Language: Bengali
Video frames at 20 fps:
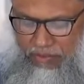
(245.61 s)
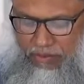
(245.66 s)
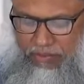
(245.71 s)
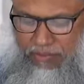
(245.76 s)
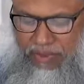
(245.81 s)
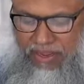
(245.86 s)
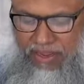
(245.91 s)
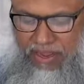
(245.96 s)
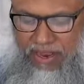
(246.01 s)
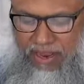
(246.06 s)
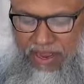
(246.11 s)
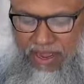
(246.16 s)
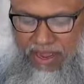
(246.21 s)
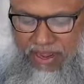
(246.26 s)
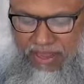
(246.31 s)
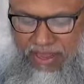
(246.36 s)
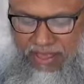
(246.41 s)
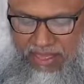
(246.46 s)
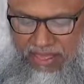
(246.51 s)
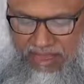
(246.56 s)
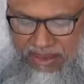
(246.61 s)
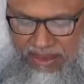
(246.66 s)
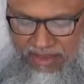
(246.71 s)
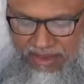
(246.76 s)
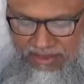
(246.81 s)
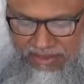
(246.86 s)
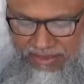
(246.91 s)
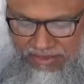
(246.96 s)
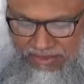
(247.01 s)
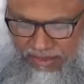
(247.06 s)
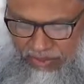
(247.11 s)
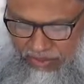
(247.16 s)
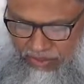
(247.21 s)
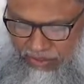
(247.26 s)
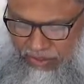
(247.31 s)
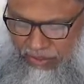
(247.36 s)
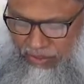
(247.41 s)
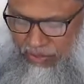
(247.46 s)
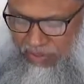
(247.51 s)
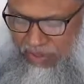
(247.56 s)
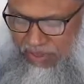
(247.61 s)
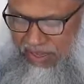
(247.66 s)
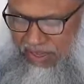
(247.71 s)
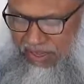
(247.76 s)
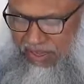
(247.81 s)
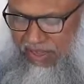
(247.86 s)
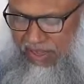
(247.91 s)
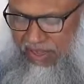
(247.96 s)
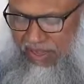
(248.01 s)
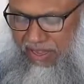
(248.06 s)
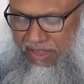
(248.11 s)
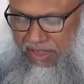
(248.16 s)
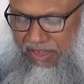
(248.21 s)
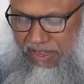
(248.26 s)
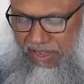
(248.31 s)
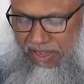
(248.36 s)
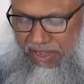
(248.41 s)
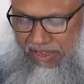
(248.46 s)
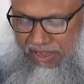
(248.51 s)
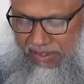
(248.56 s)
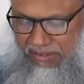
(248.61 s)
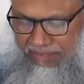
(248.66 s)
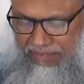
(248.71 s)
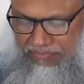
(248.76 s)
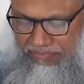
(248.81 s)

ওবাকা হারিসান আসাদ আল উসুদে হ্যাঁ।